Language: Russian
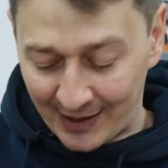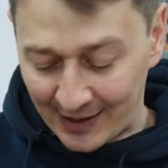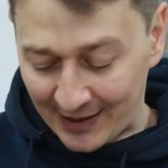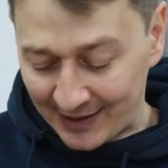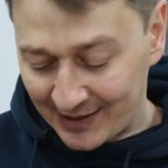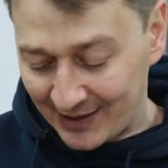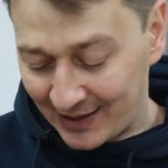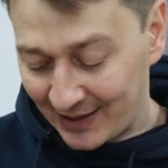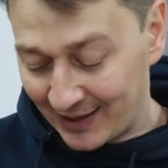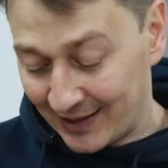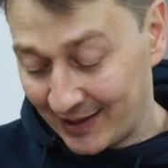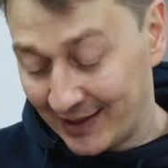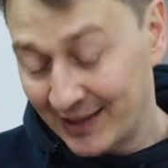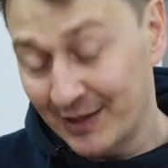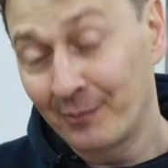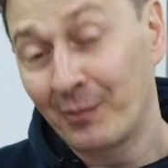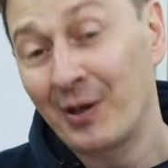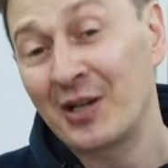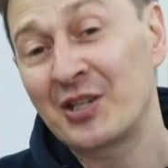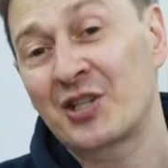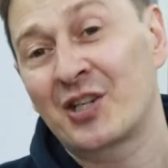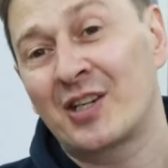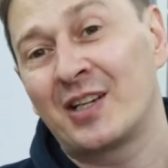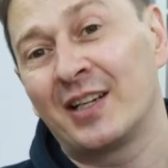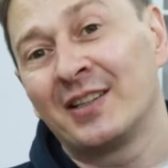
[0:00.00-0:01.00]
Эти
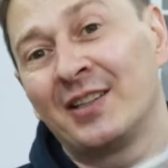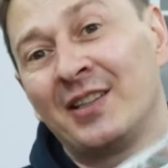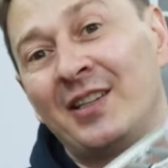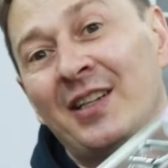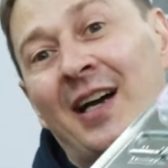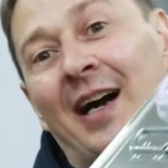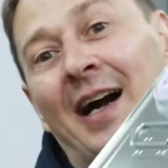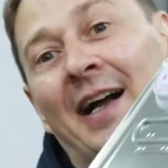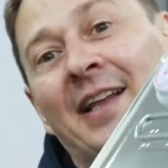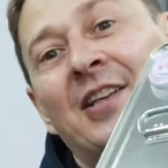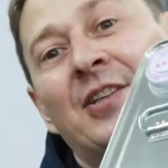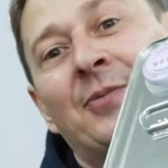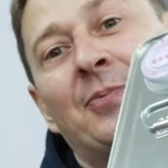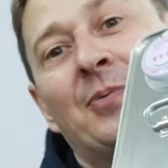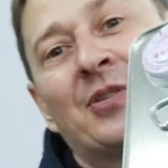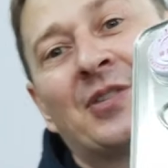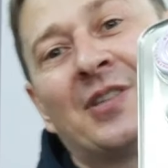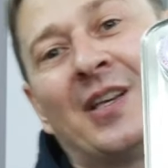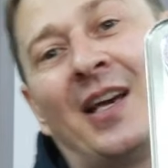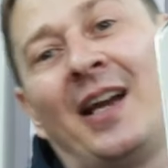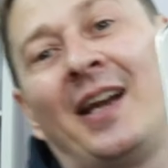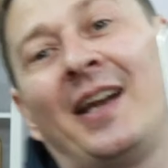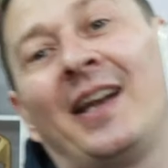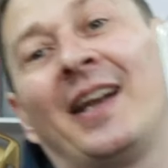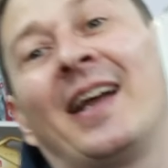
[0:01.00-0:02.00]
бачкоды, они
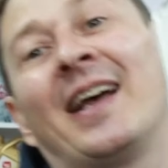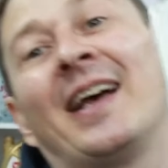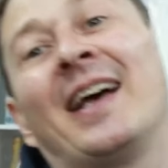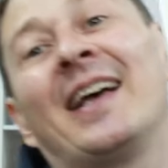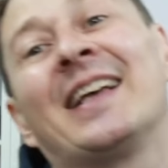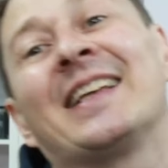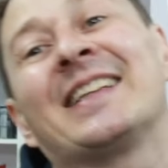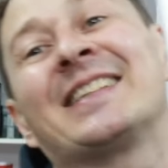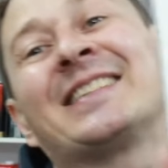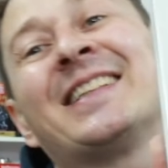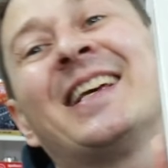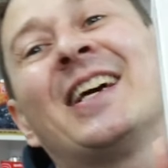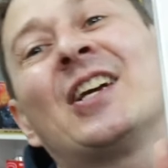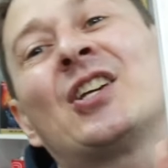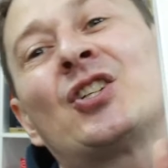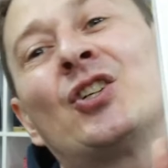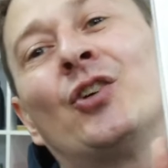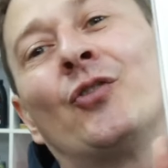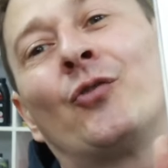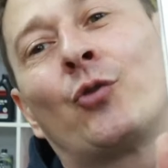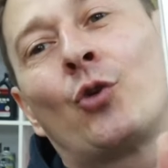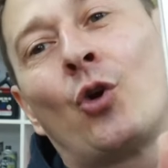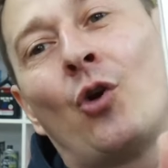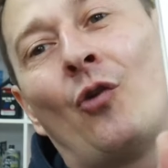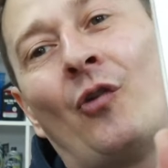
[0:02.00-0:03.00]
специально
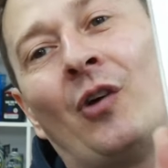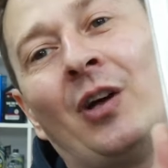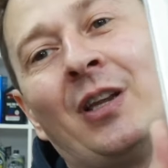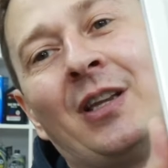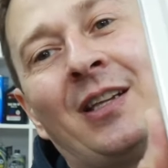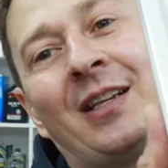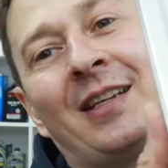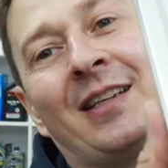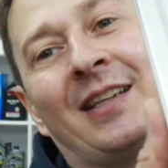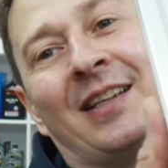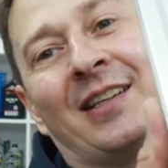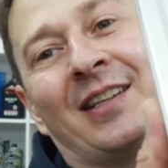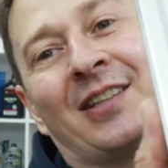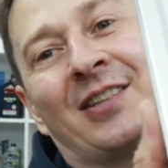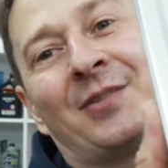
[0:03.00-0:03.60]
зашифрованы,